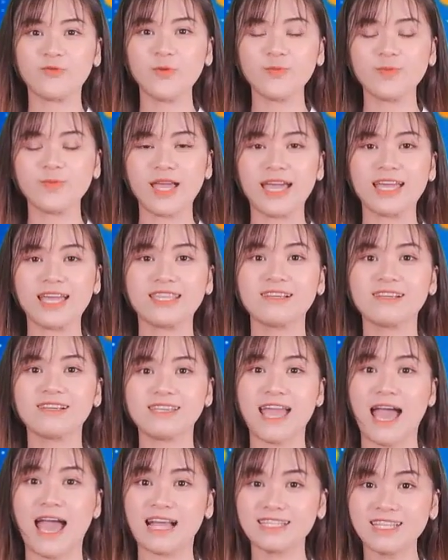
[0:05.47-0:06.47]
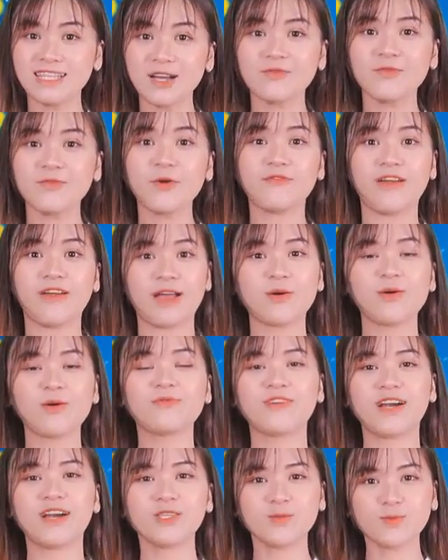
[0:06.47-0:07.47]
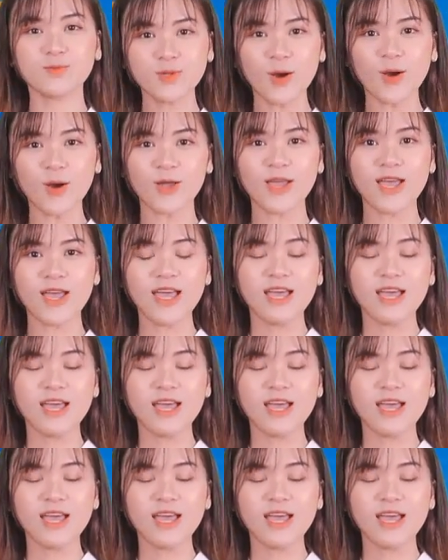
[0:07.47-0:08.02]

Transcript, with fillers: phút giây thư giãn thật vui vẻ cùng với chúng tôi.